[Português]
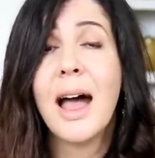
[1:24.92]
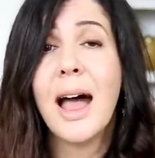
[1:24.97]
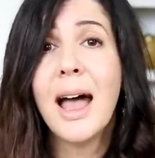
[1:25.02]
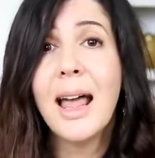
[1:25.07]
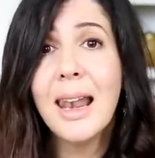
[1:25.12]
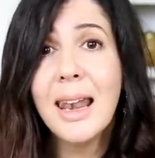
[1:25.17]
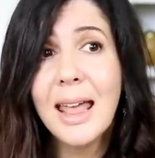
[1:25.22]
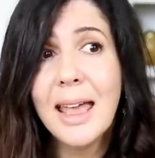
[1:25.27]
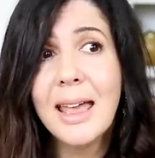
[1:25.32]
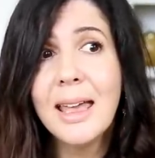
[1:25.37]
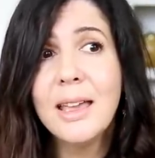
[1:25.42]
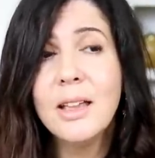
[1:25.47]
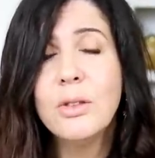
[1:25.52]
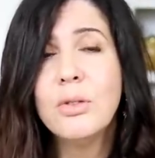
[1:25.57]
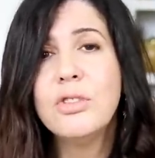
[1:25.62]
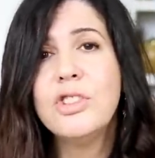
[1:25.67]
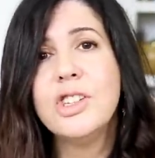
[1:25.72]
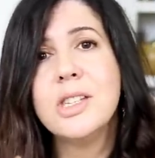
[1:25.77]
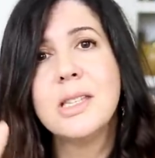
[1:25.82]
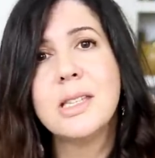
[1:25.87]
além
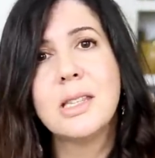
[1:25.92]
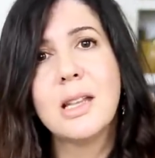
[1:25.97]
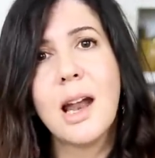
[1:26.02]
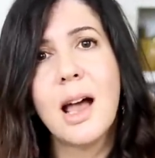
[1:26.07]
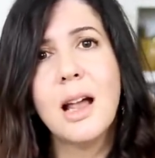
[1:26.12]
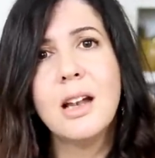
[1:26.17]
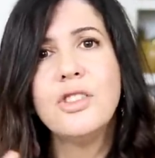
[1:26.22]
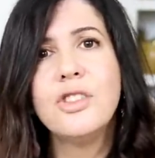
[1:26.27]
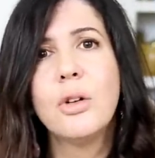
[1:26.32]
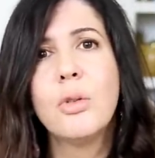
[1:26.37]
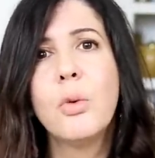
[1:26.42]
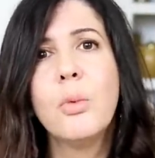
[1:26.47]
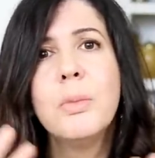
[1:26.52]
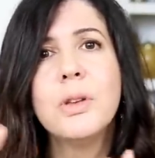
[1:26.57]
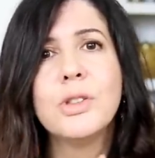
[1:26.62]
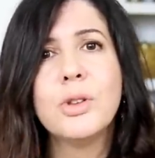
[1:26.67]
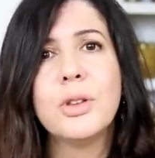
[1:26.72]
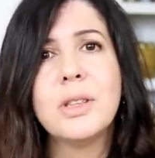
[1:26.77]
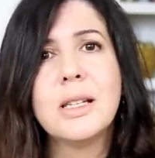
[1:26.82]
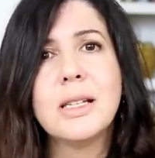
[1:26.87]
do destralho de
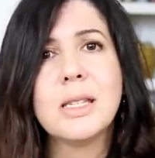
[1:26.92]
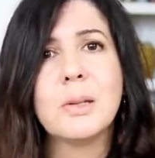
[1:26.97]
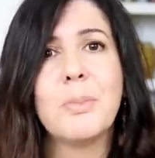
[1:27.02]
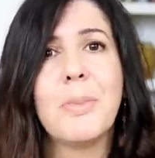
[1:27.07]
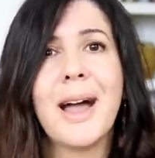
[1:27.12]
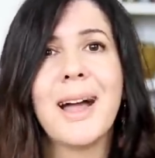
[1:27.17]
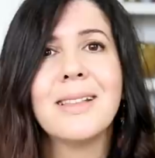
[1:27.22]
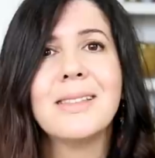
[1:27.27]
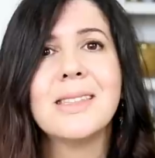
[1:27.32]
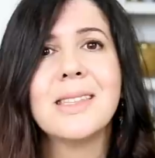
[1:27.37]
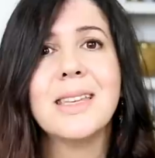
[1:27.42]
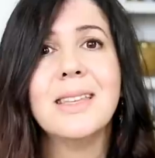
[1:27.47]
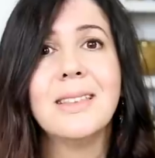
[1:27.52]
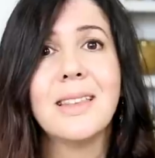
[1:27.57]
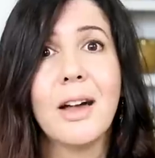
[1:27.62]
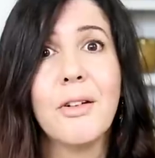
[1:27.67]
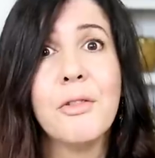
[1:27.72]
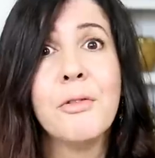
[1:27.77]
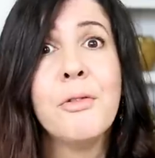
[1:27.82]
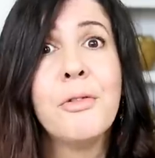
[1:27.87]
algumas outras partes que
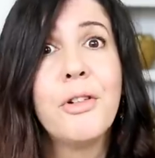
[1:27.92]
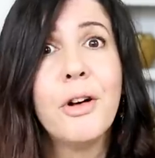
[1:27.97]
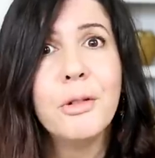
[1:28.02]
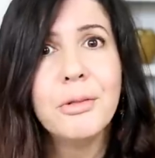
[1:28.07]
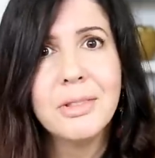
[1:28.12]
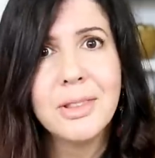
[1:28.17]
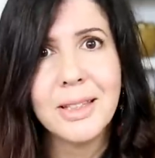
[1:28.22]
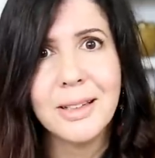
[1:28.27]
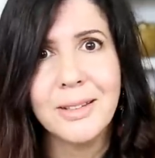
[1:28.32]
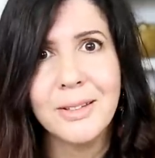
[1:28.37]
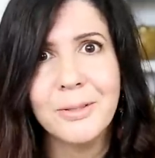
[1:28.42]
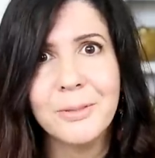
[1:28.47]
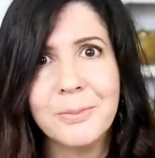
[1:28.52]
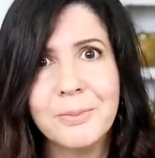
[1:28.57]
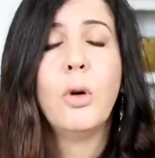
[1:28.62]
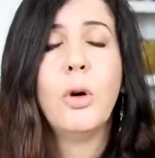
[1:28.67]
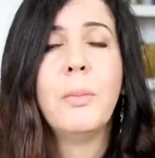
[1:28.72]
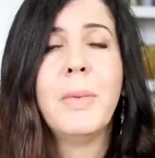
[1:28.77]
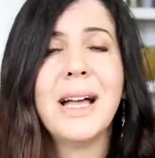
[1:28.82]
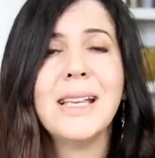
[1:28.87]
estavam faltando.
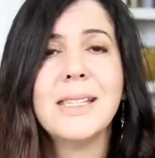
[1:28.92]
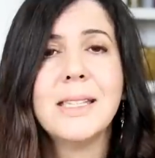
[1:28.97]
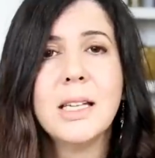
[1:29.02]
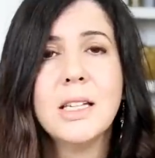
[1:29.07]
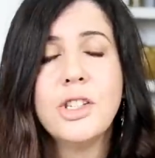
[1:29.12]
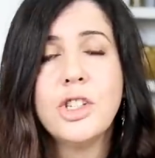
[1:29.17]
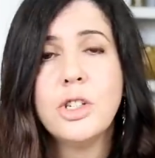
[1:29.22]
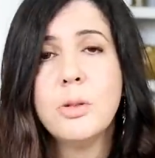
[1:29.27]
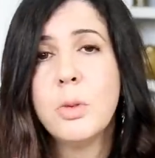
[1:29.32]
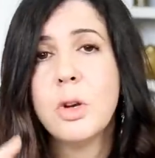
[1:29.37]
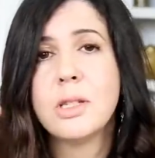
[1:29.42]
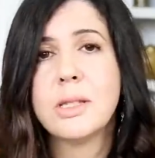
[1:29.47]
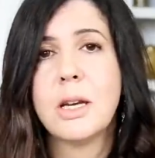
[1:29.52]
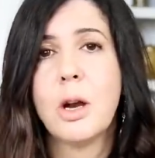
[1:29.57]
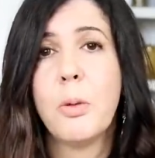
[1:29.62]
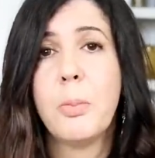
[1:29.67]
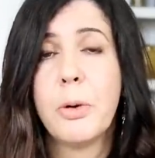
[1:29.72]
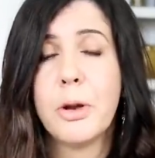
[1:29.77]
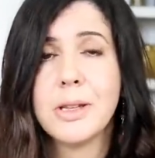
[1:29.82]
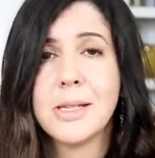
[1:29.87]
Bom, mas antes de
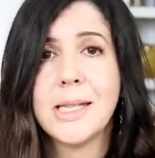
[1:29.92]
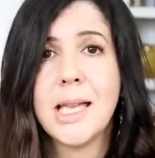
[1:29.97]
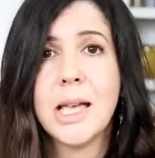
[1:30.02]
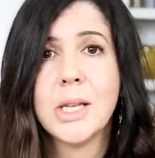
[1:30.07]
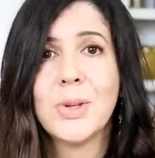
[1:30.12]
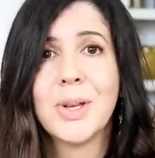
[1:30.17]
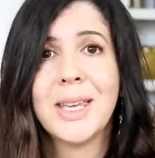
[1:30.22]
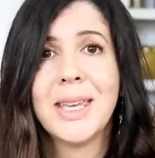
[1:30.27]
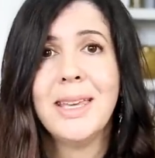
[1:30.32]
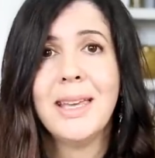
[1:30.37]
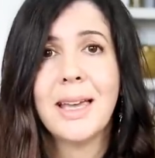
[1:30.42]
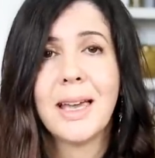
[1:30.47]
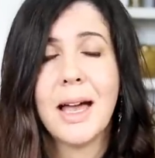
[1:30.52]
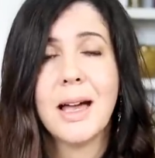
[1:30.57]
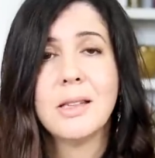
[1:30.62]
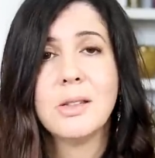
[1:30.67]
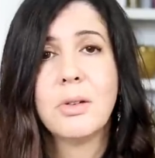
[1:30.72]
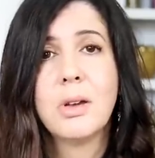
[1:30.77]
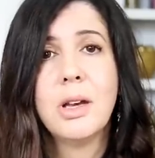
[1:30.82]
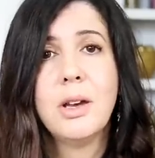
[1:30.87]
mostrar o processo aqui em
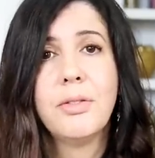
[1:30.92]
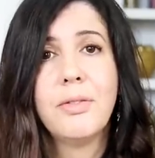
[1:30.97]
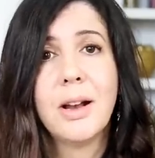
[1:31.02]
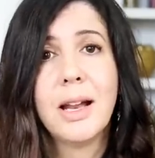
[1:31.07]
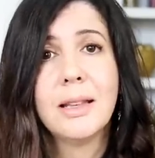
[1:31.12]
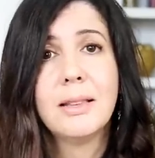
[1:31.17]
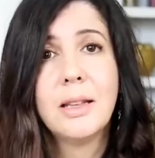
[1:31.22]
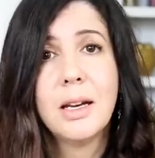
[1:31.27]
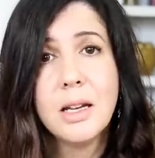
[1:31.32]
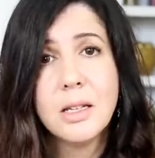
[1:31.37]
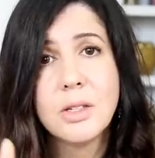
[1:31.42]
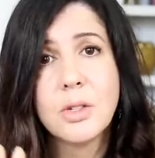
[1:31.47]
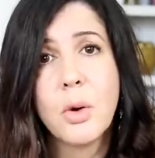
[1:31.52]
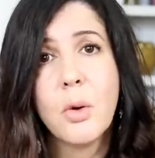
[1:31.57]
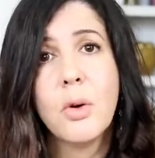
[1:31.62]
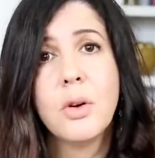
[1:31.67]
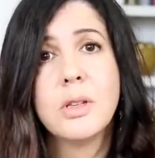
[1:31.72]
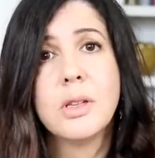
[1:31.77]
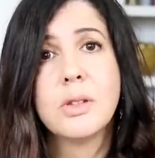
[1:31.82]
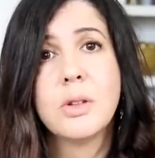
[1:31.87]
casa, eu queria falar três
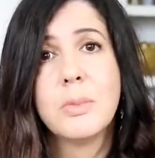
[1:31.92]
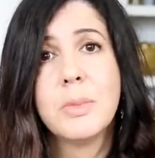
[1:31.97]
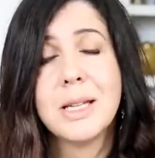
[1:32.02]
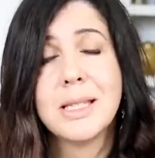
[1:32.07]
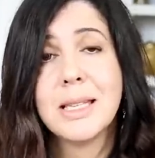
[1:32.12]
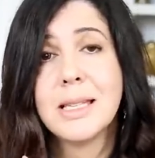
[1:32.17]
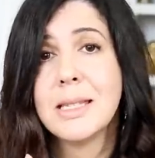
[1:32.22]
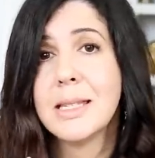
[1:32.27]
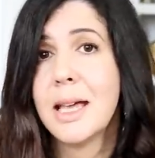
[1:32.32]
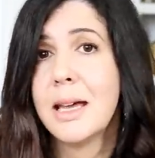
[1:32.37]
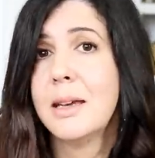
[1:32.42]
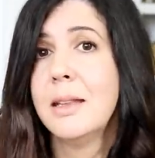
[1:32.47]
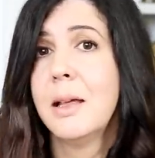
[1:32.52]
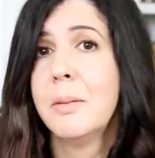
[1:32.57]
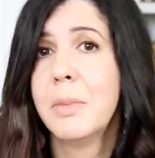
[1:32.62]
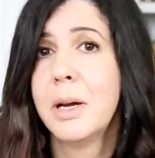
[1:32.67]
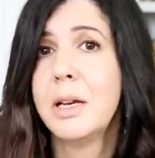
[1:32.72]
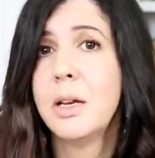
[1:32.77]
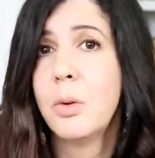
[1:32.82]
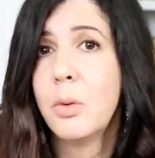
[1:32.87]
coisas sobre essa série
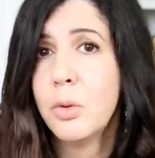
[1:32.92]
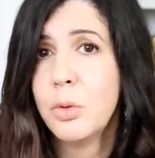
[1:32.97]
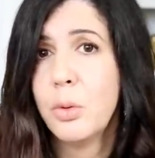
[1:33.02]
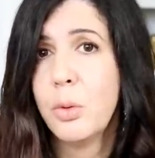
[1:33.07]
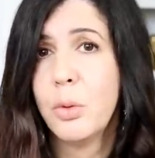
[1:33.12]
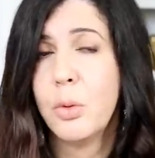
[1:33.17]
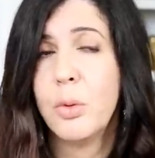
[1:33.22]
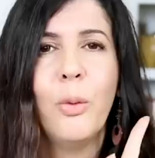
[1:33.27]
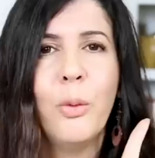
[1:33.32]
da Marie Kondo.